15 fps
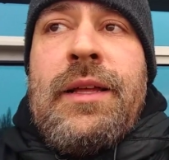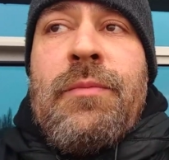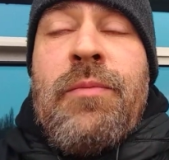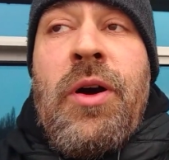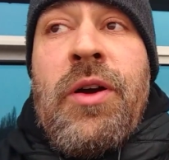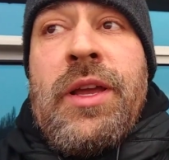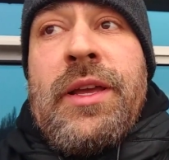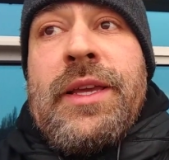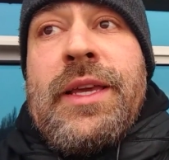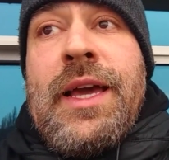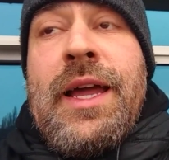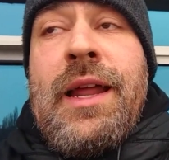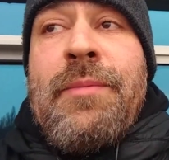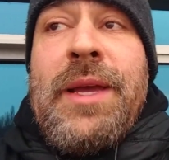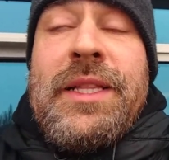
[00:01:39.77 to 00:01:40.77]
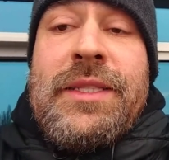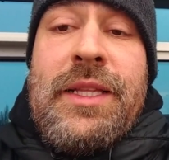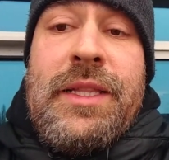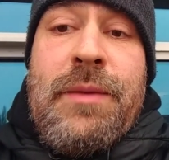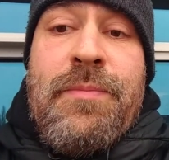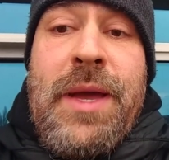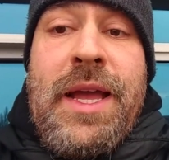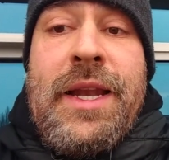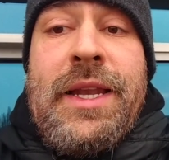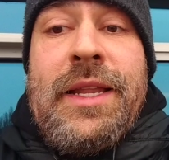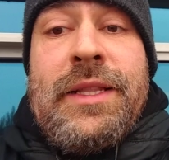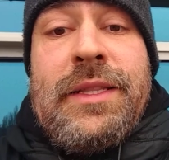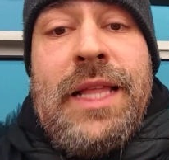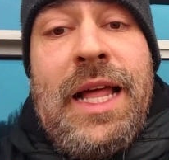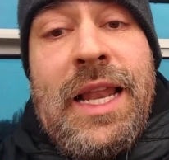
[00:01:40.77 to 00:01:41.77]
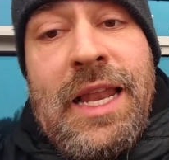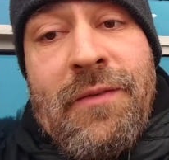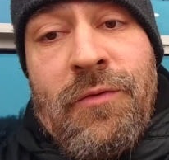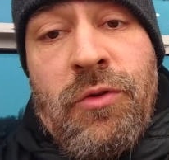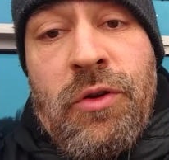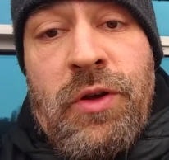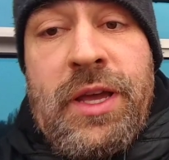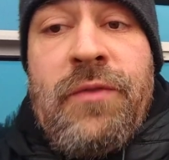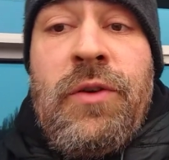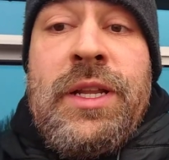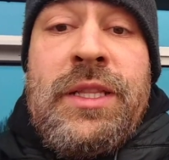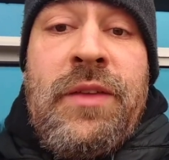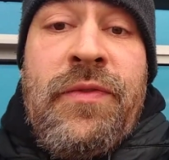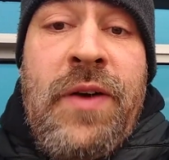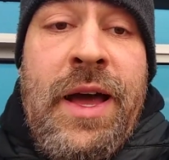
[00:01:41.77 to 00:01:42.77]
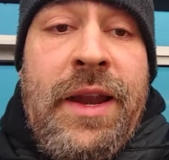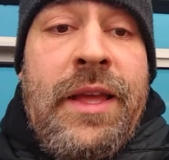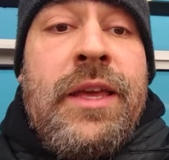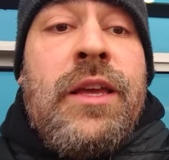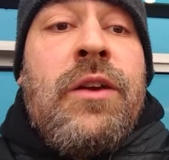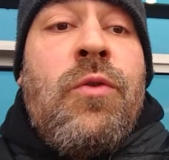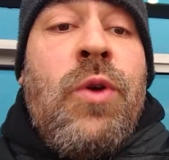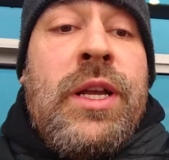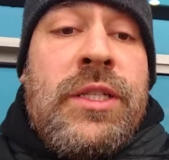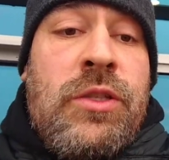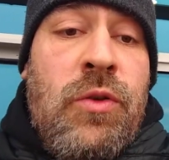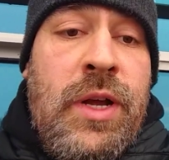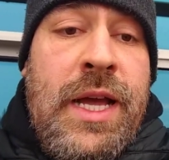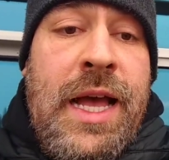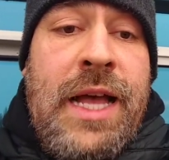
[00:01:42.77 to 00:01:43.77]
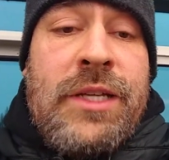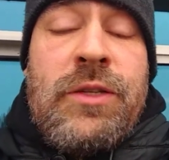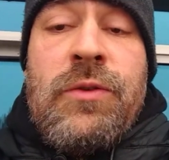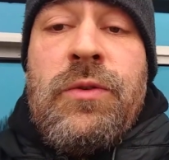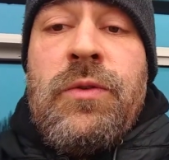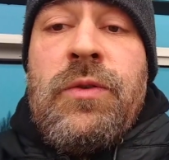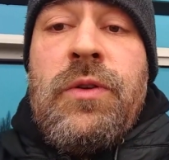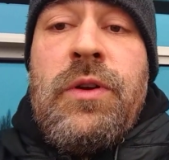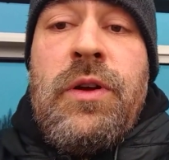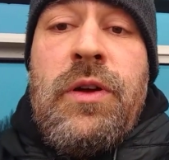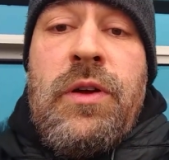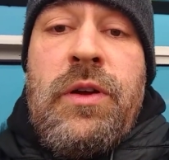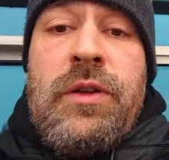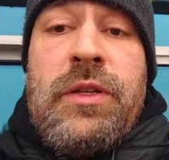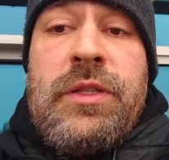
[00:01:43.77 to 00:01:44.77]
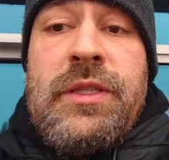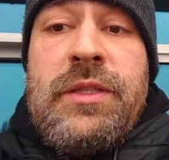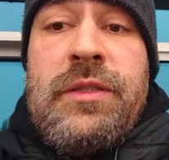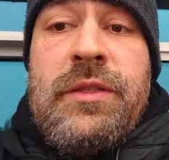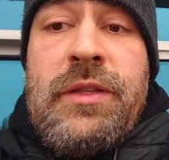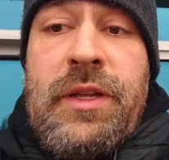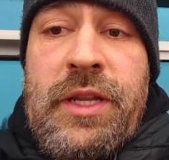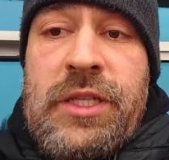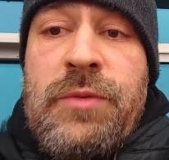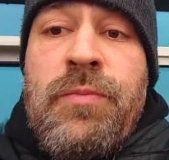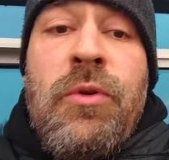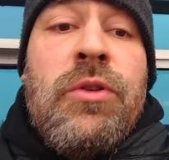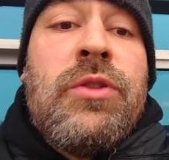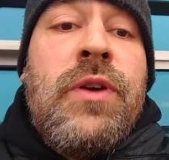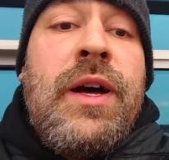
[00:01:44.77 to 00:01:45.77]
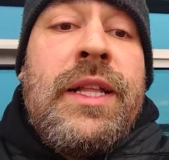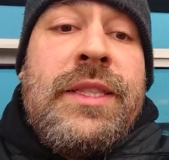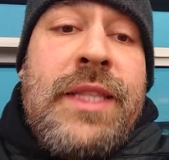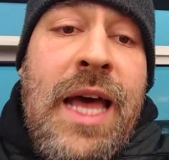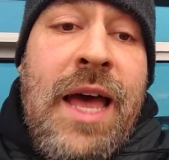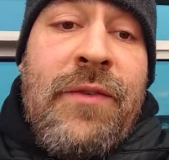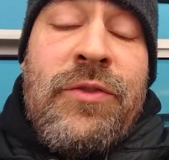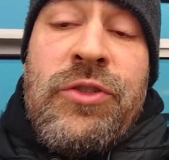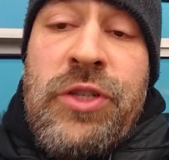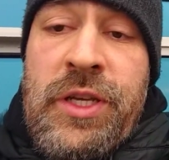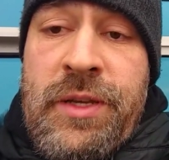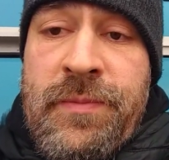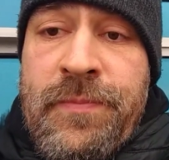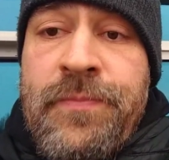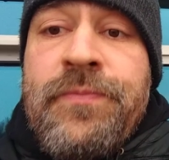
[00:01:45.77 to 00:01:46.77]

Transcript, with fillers: Poi chiaramente dipende dal lavoro che volete fare. In questo caso eh, rispondo a Dav G.